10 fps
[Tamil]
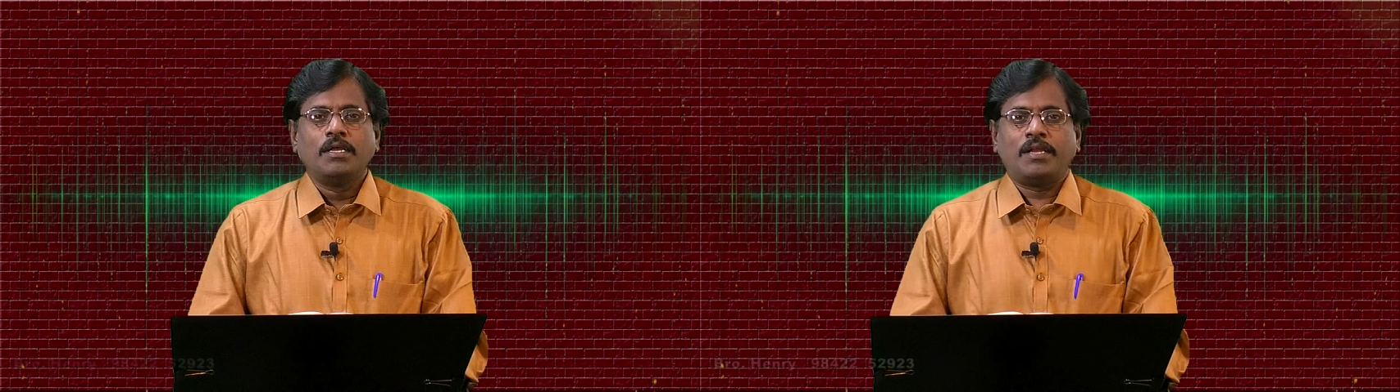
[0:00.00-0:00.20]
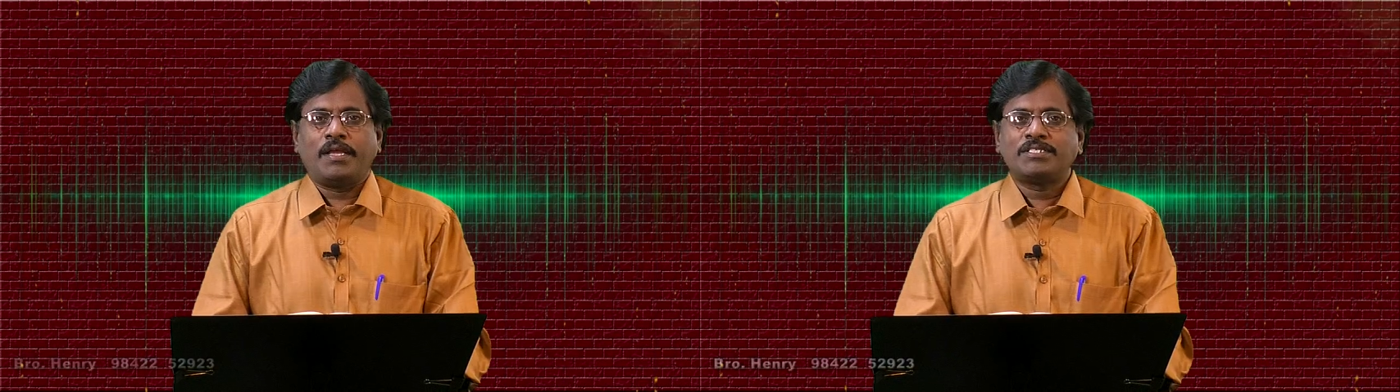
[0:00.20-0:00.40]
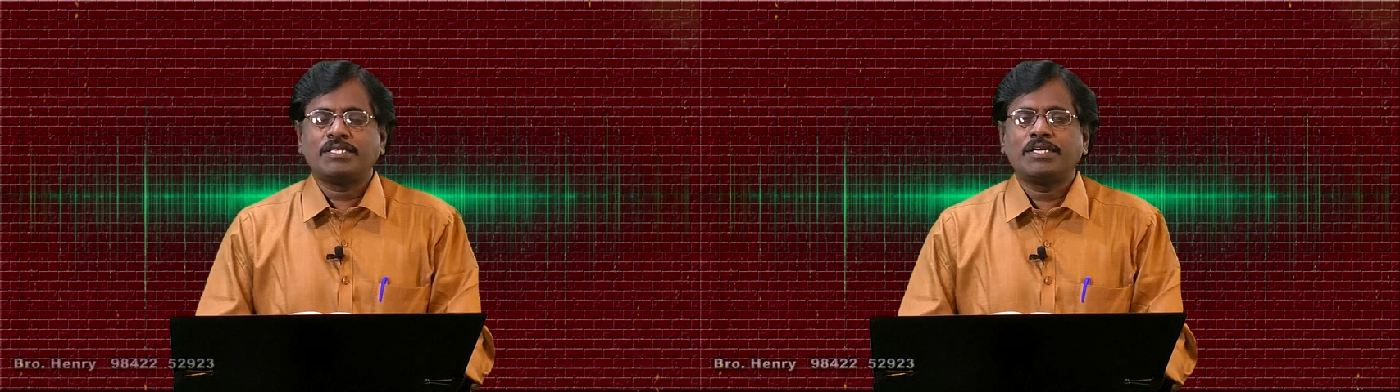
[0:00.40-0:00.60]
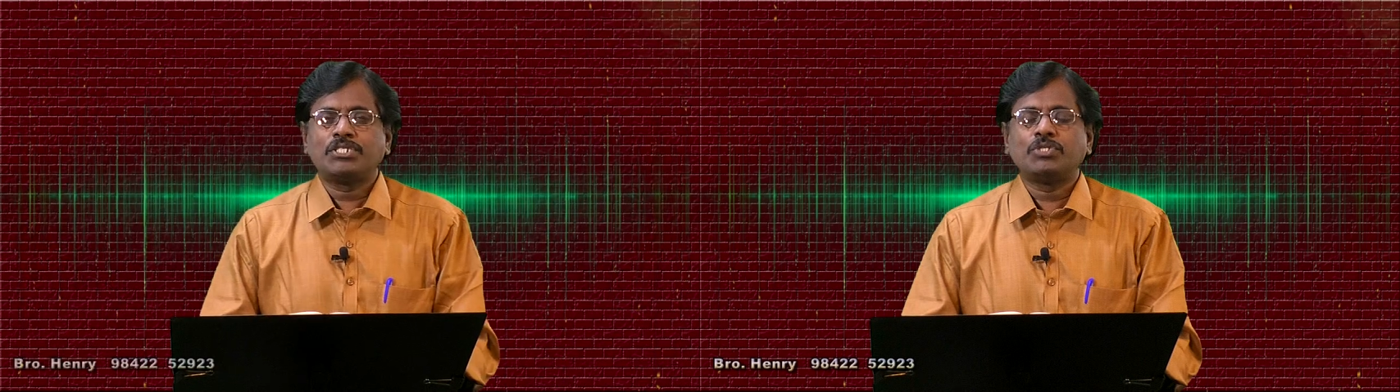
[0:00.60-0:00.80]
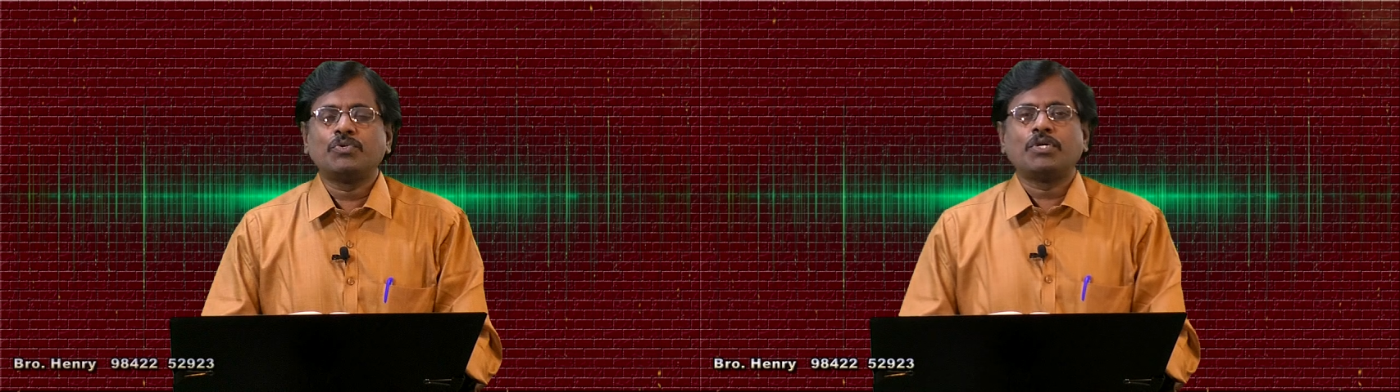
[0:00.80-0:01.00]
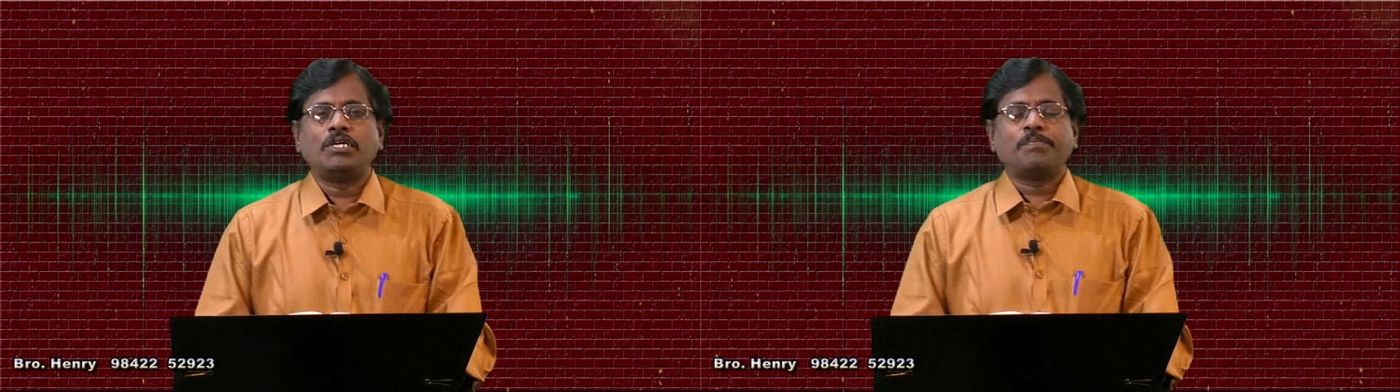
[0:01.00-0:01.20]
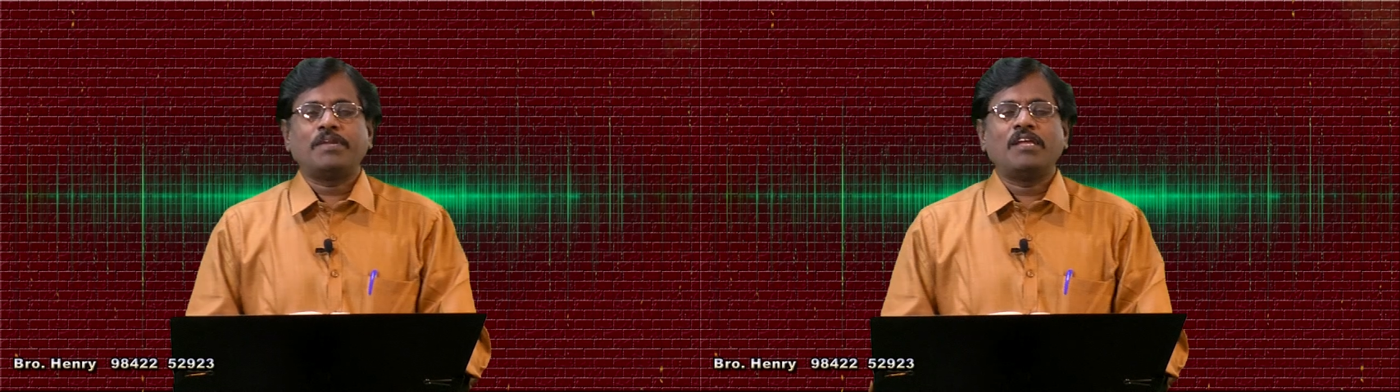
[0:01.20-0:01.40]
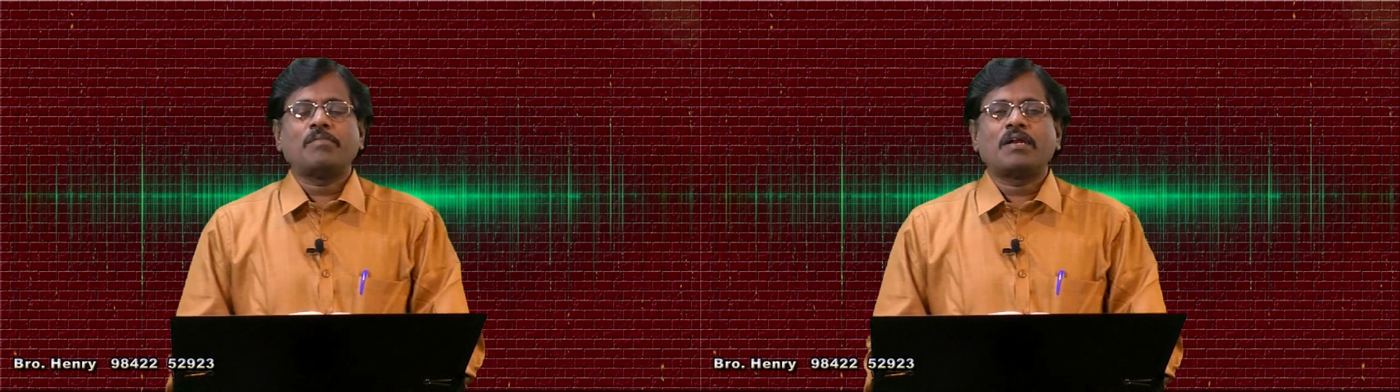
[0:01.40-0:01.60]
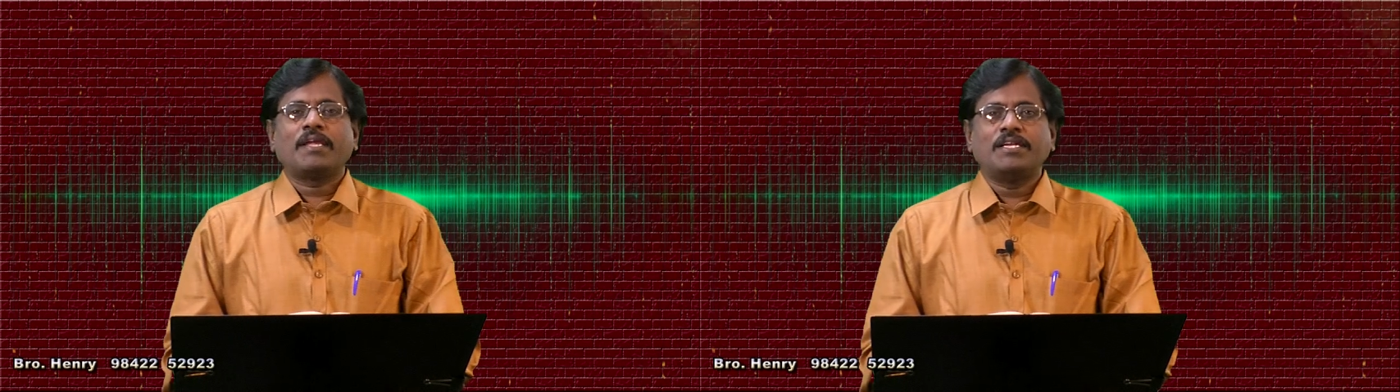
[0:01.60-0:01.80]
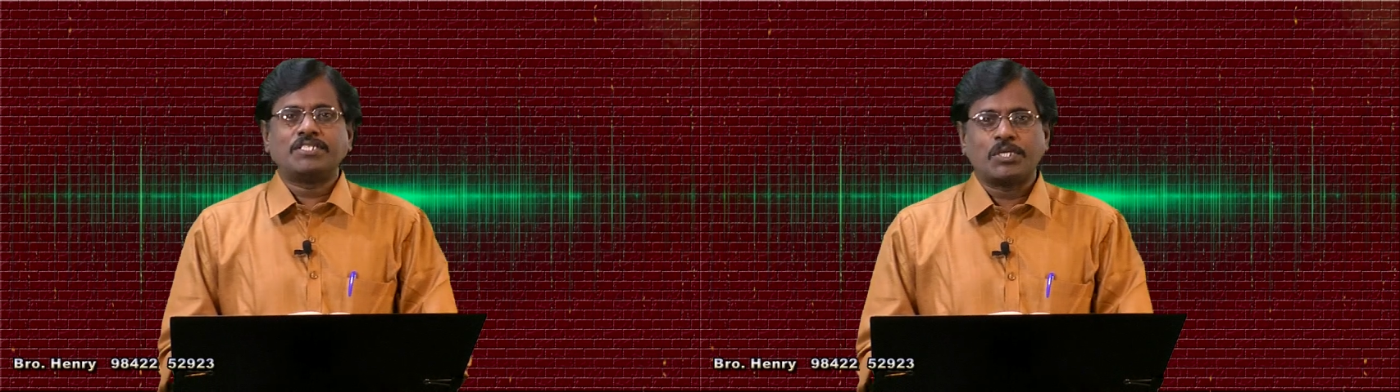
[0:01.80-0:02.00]
இனி இயேசு கிறிஸ்துவுக்குள் பிரியமான
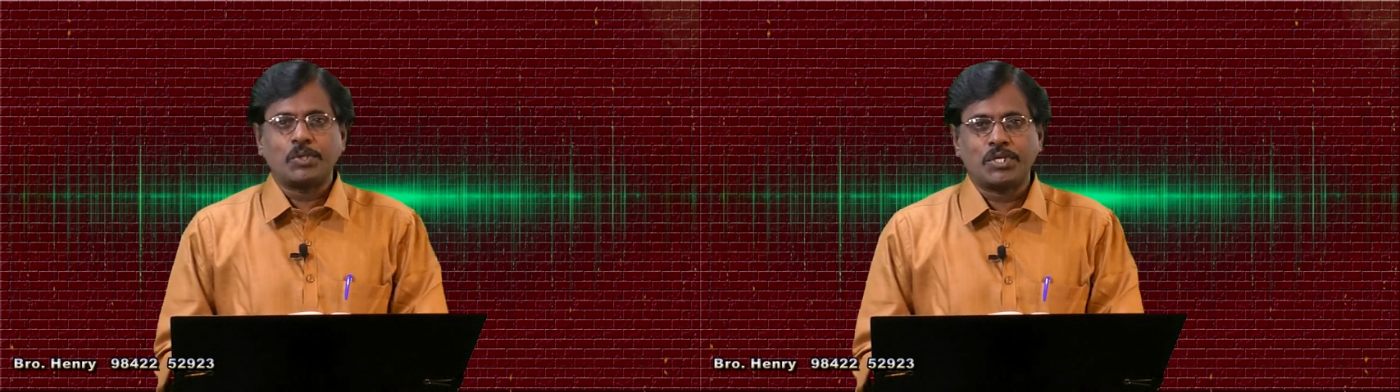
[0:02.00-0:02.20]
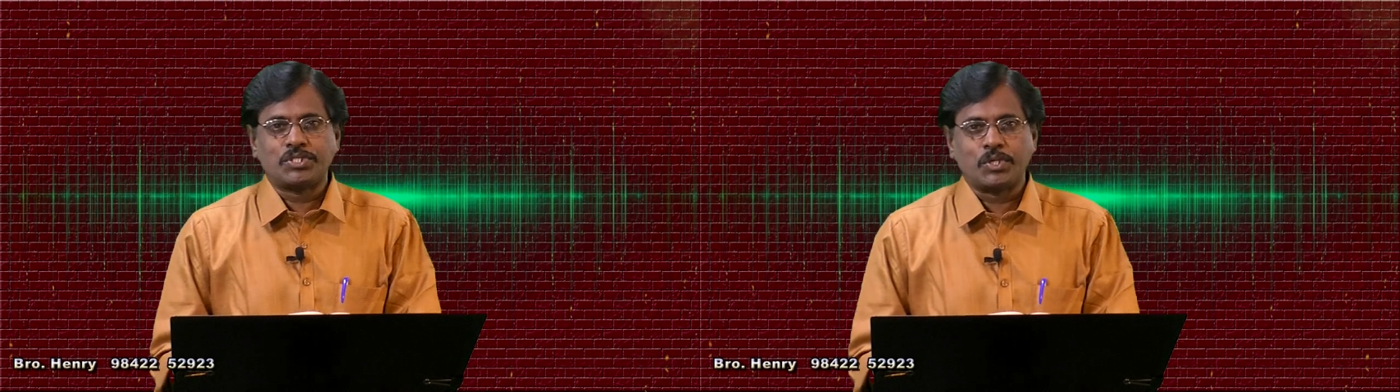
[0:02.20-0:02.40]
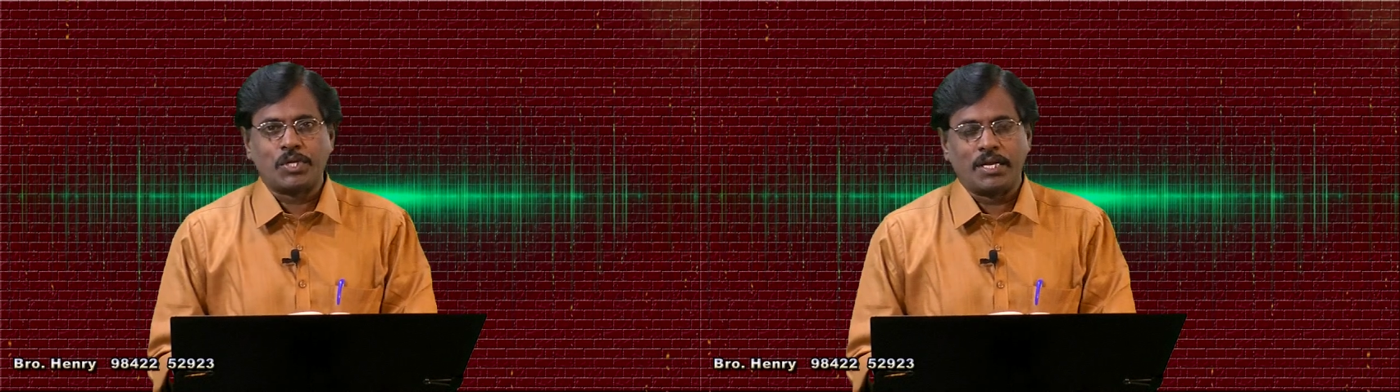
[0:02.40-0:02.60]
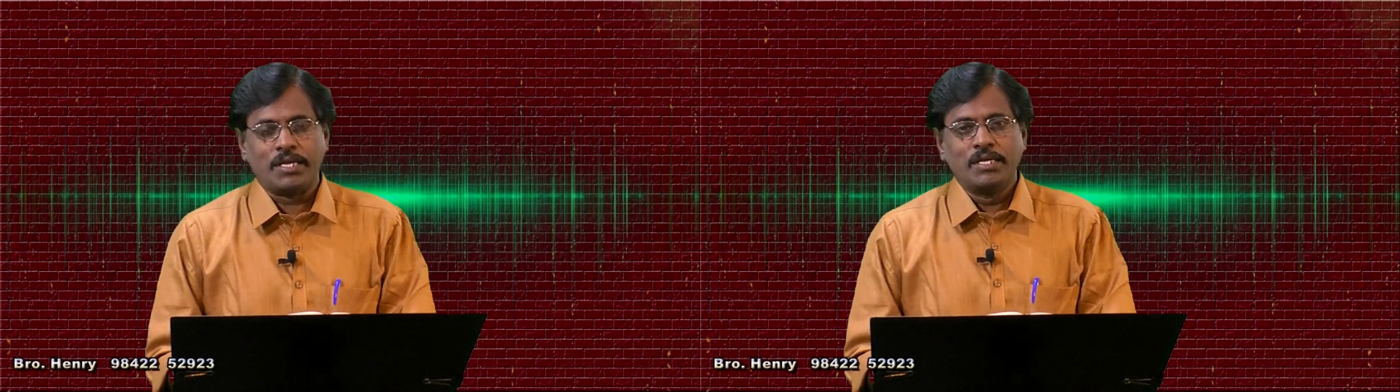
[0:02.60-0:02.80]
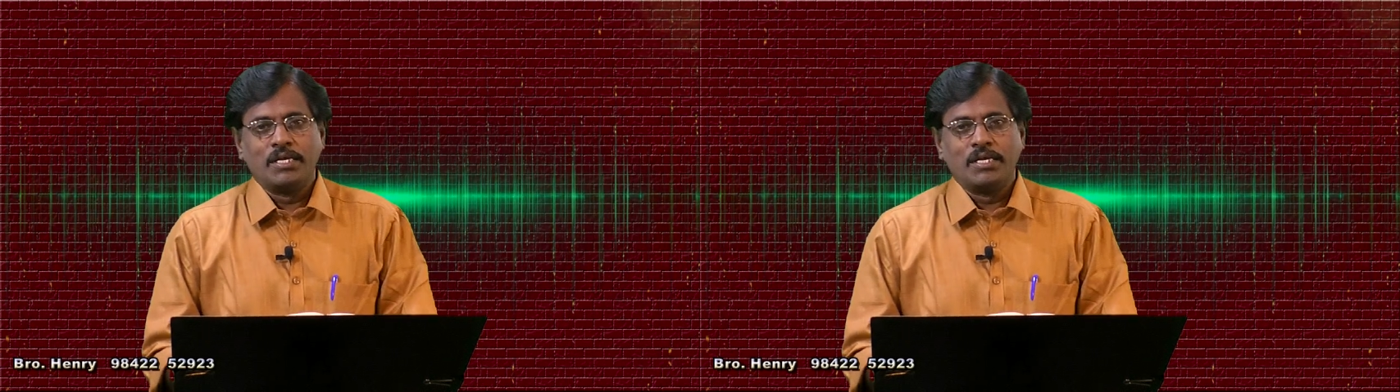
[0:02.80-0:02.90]
என் சகோதர சகோதரிகளே